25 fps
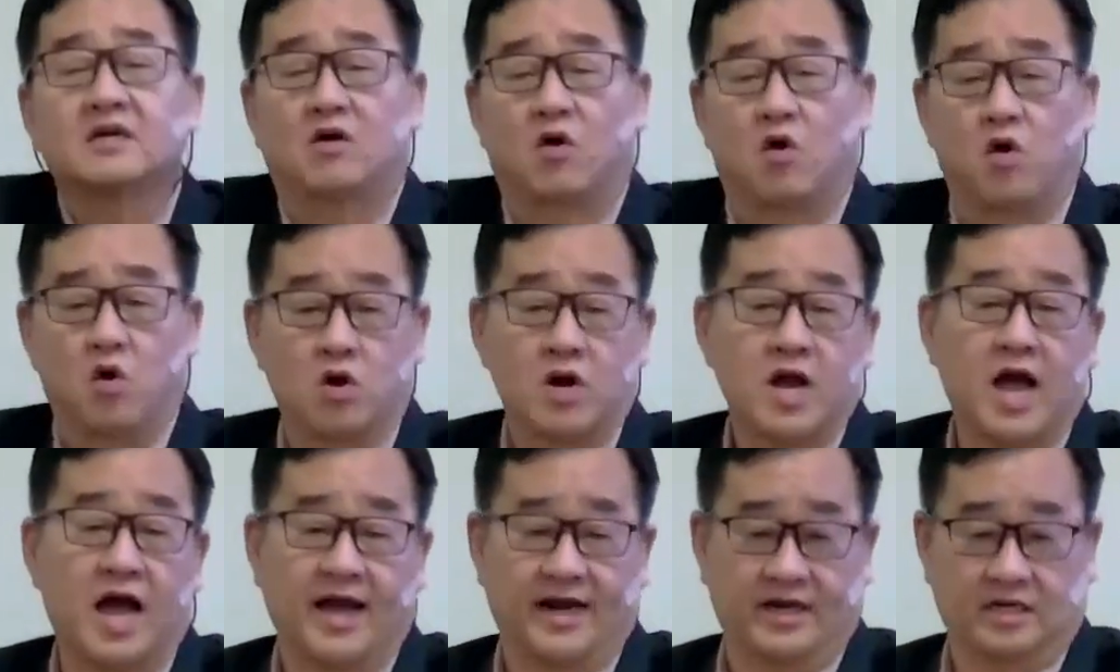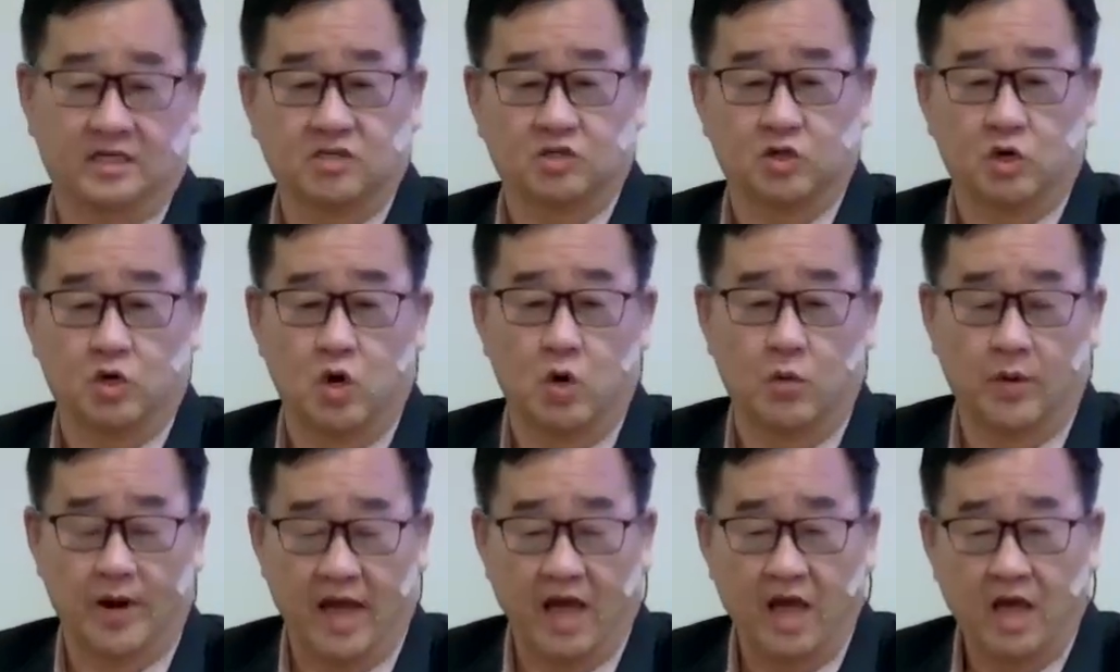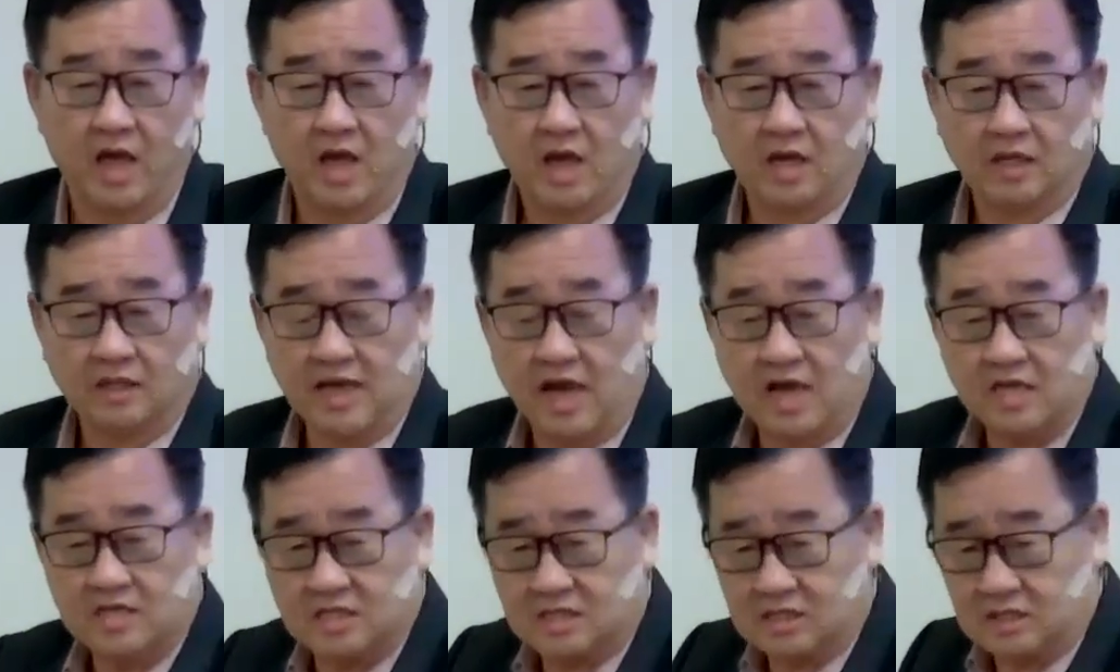红海的时候呢，
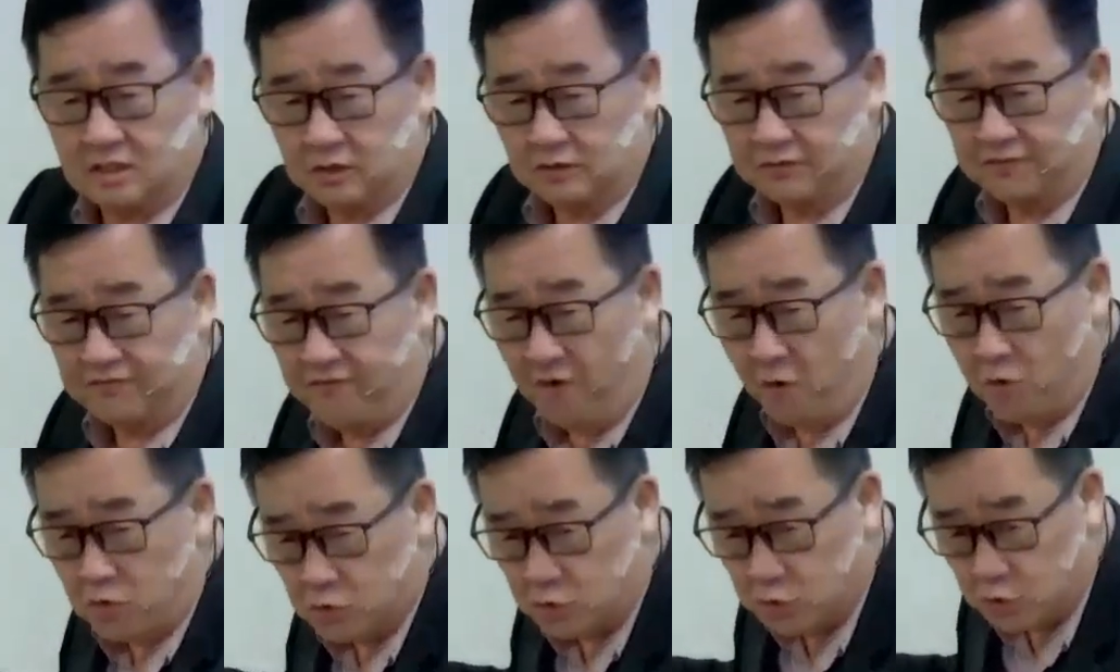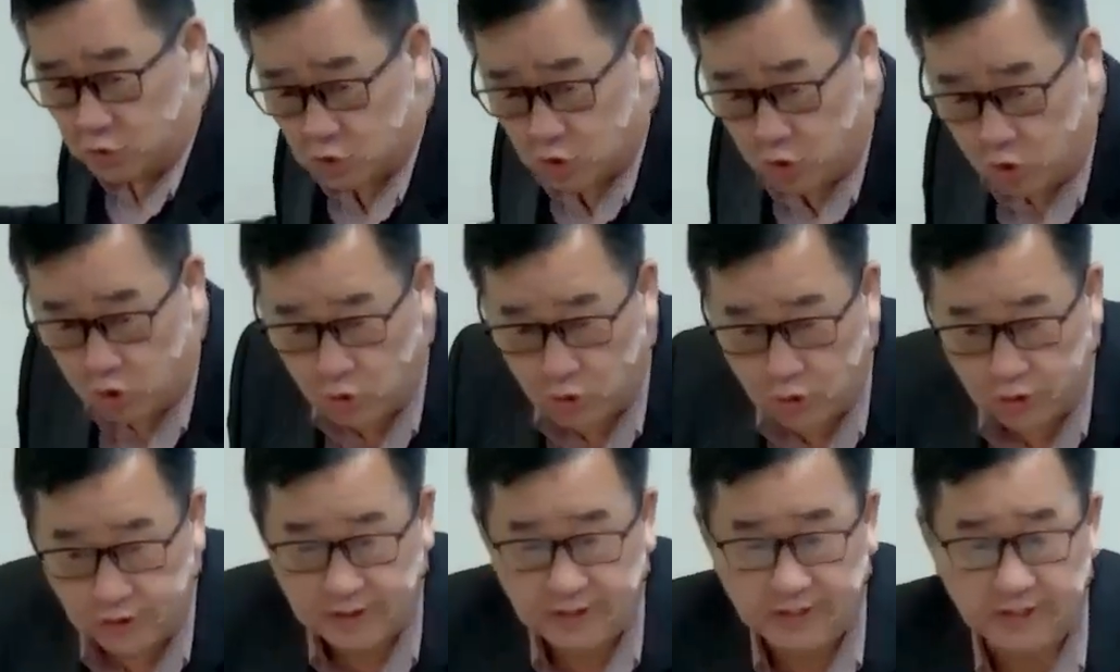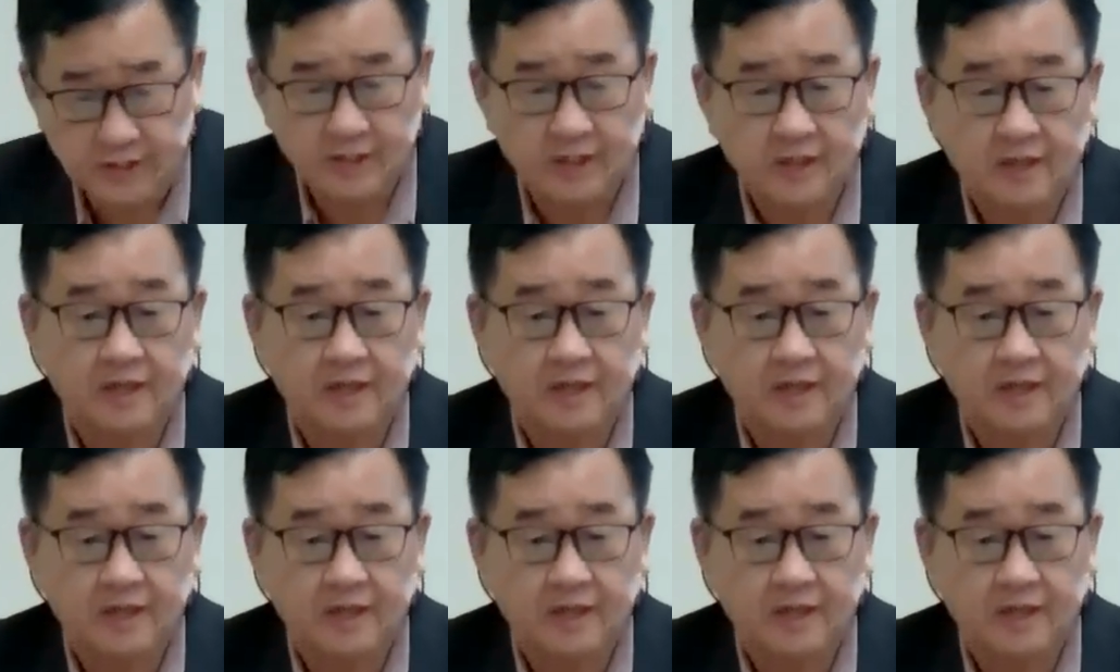他使风吹